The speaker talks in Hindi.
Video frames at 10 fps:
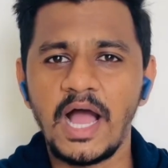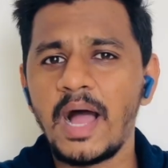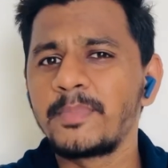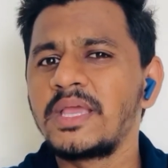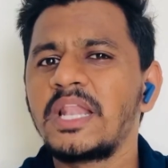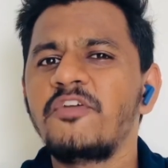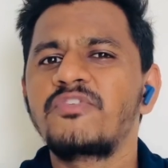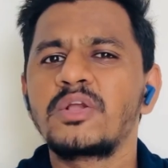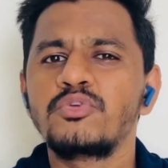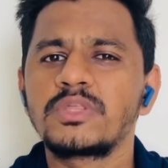आपके लाइफ
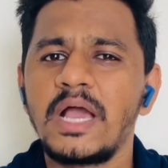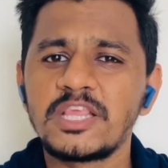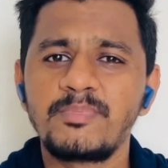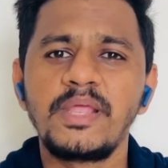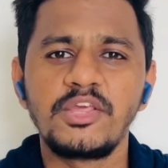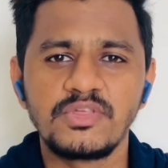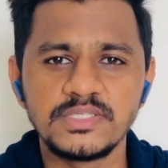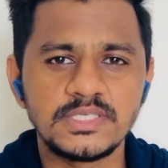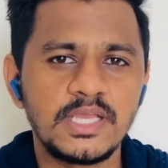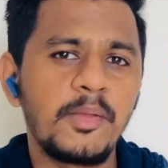के कुछ
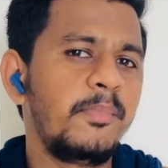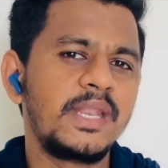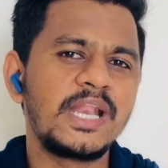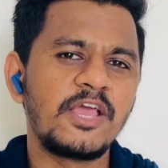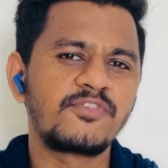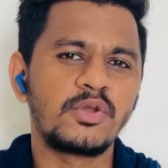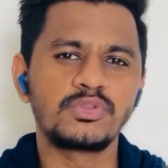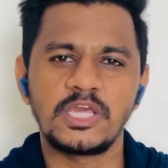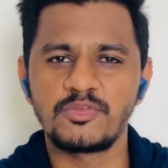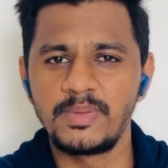एस्पिरेशन है मेरे लाइफ के
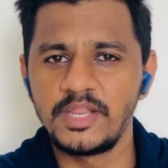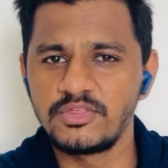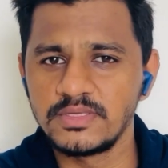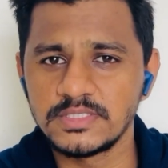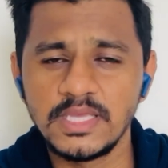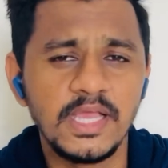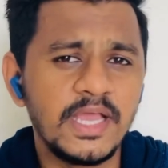कुछ एस्पिरेशन है